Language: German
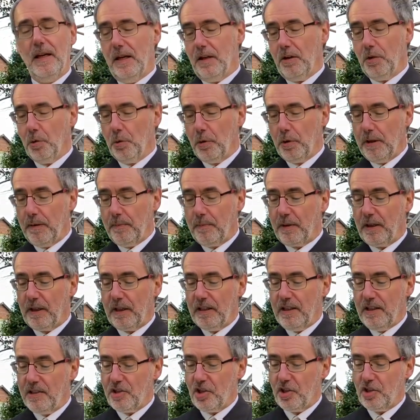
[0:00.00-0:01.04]
Nun, im
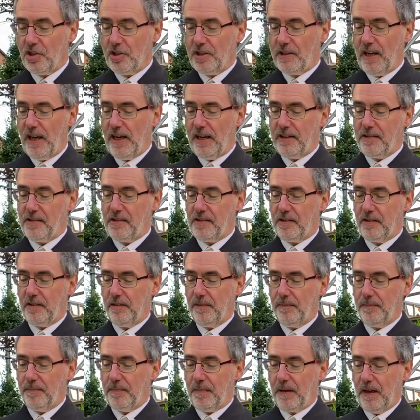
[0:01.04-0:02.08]
griechischen Text
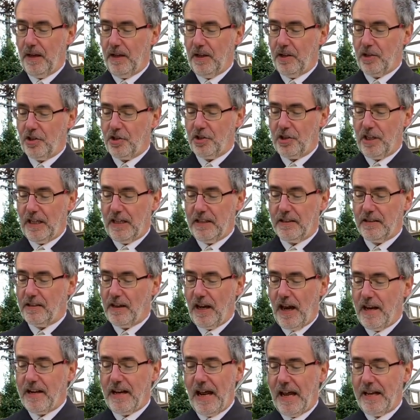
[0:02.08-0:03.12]
steht
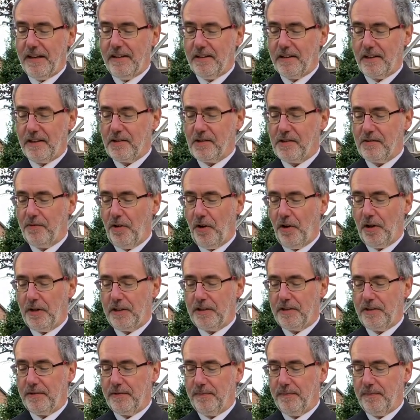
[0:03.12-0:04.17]
da ein anderes
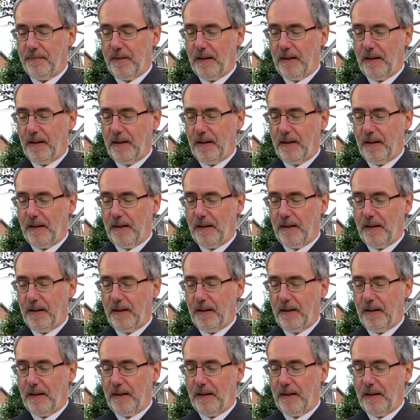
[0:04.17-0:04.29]
Wort.